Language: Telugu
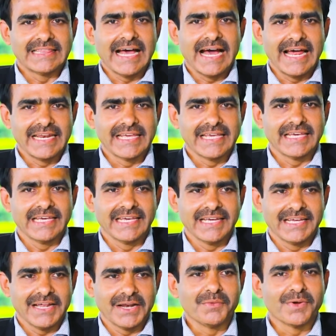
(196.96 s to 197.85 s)
దానికి
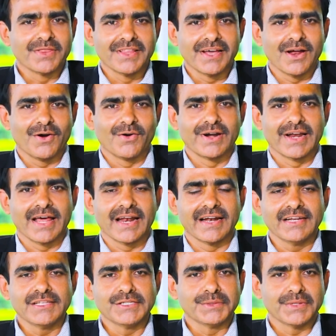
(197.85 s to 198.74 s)
అనుబంధంగా
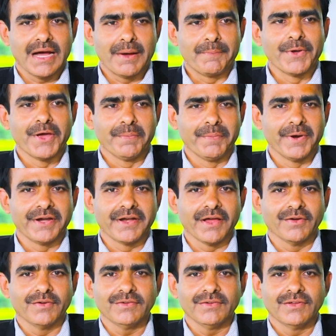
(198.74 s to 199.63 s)
ఉండాలని ఆ పేరు
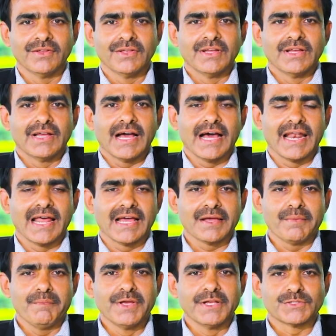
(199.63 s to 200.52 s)
పెట్టాము
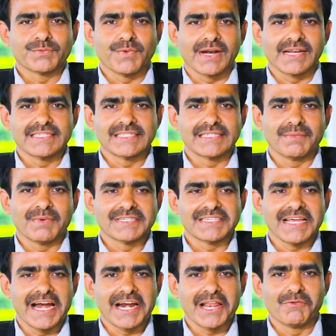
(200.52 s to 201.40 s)
అలాగే మేము స్వర్గసీమ
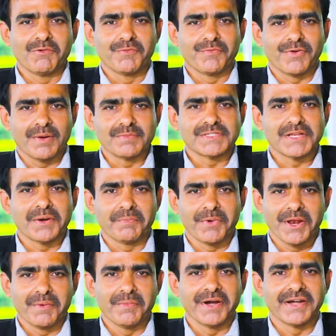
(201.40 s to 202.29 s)
శాండల్వుడ్ ఫార్మ్స్ అని
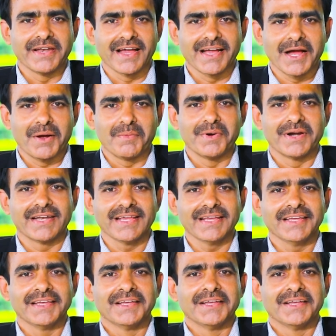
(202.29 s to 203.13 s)
పేరు పెట్టాం కాబట్టి